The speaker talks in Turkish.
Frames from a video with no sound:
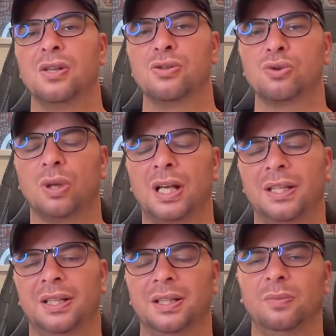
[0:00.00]

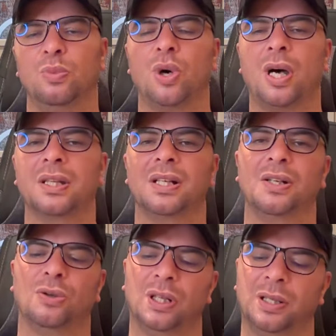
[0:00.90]
Solana'nın muadili
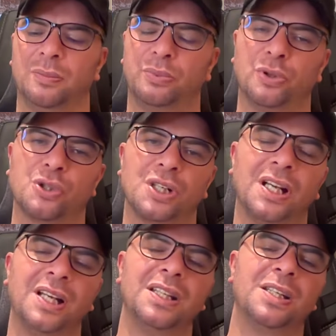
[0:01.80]
olan
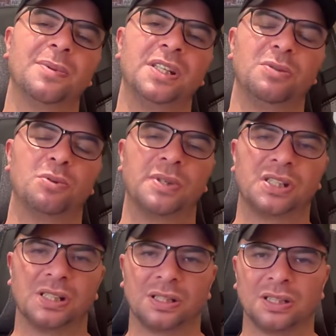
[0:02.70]
projeler
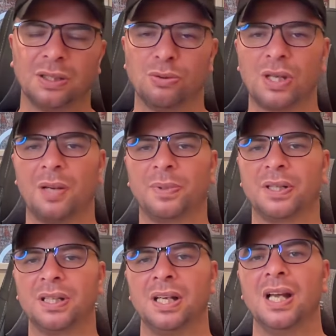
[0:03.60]
2025 yılında güzel
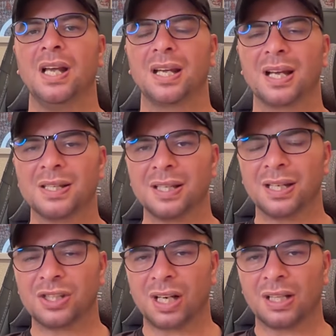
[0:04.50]
para
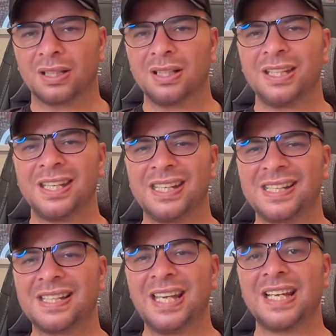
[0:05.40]
kazanacakları
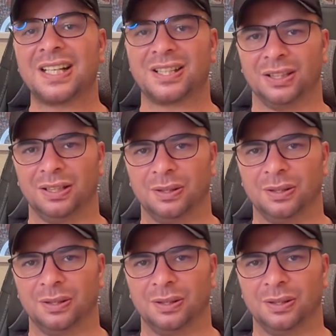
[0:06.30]
kesine yakın.